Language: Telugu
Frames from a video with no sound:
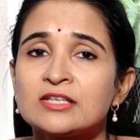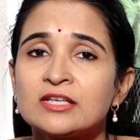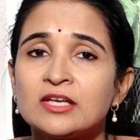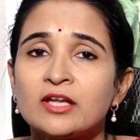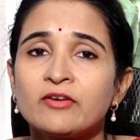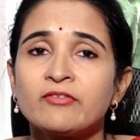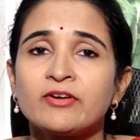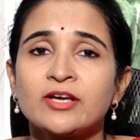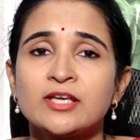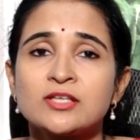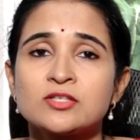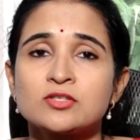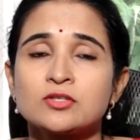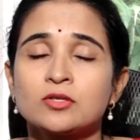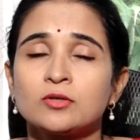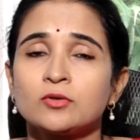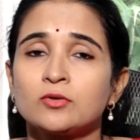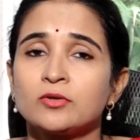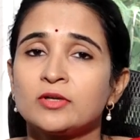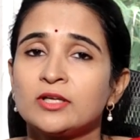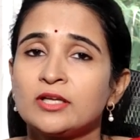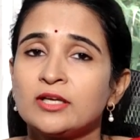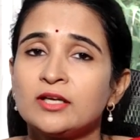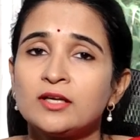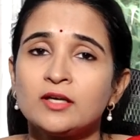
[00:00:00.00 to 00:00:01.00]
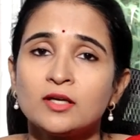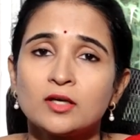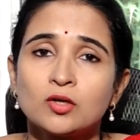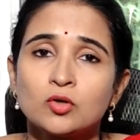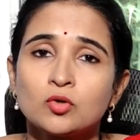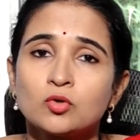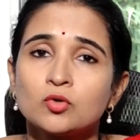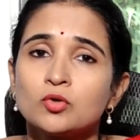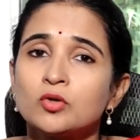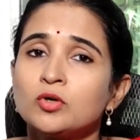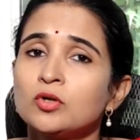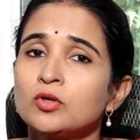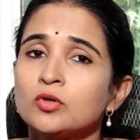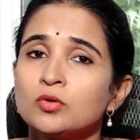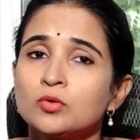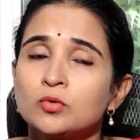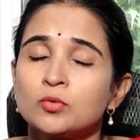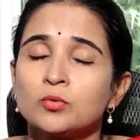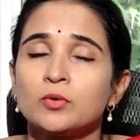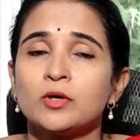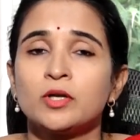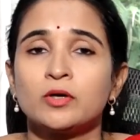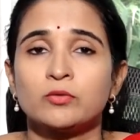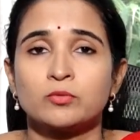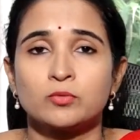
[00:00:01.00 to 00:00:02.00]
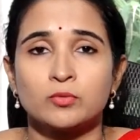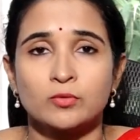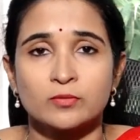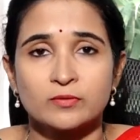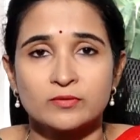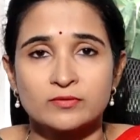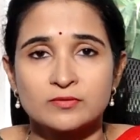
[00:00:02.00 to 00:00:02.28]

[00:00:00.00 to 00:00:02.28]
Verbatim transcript: చిన్న వయసులోనే గుడ్లు ఉండవు